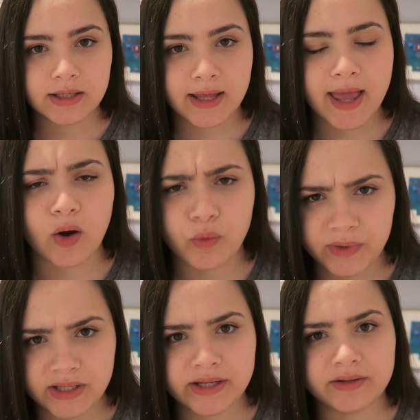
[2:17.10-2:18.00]
É a
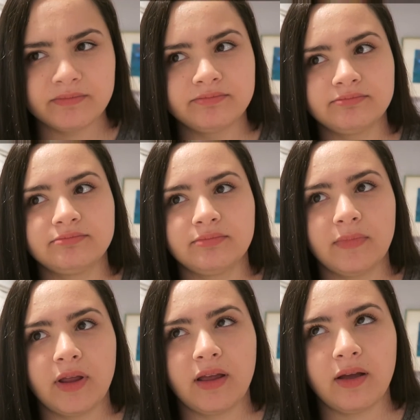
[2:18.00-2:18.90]
comida
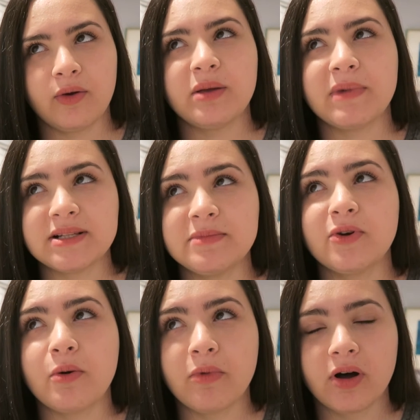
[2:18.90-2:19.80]
o que mais me
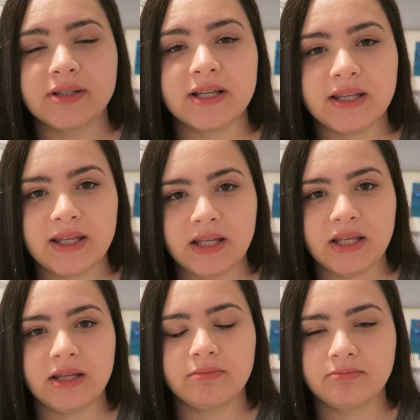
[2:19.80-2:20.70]
incomoda
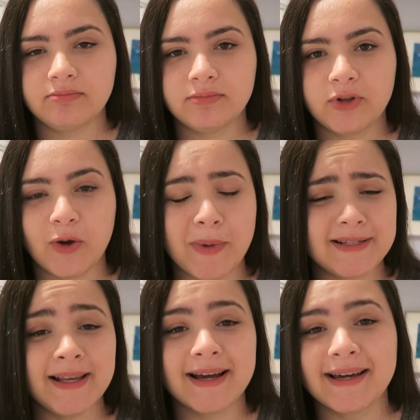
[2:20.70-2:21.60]
aqui, que eu
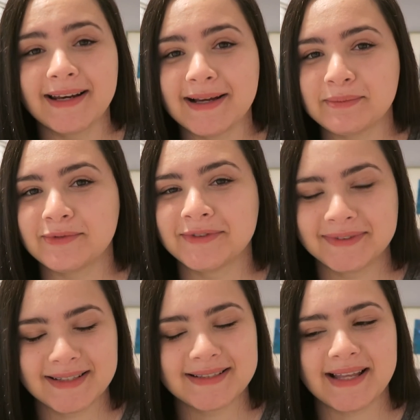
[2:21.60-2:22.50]
mais reclamo
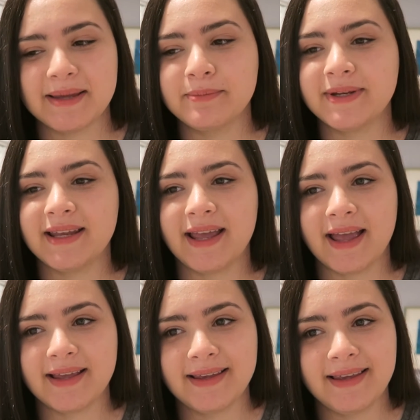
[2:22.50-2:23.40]
sempre
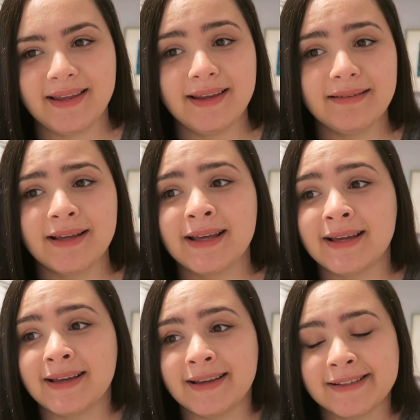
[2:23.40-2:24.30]
é que
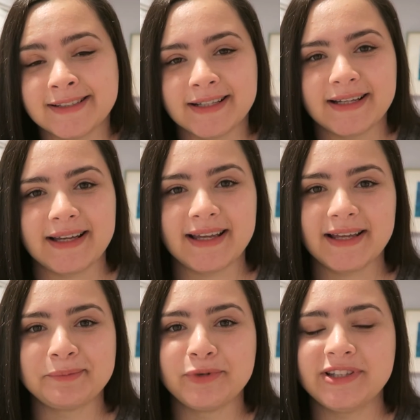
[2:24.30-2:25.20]

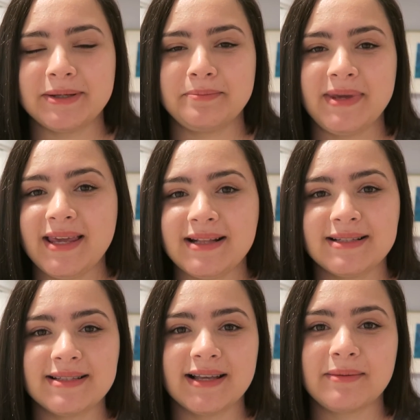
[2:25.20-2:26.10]
é muita
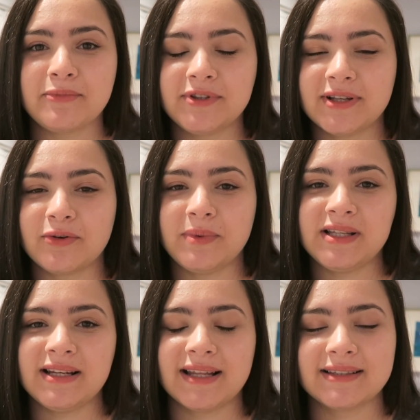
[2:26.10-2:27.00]
pizza, muita
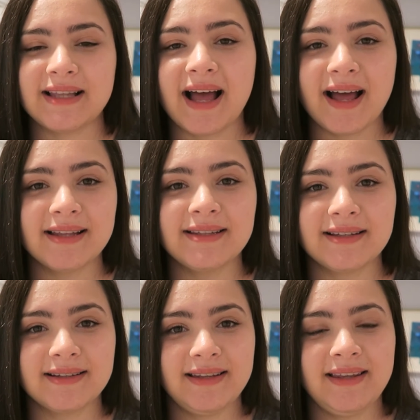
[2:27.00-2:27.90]
comida
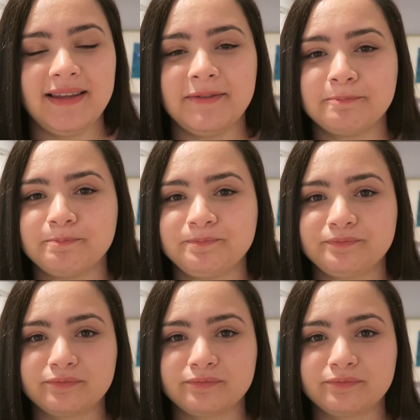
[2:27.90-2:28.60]
enlatada e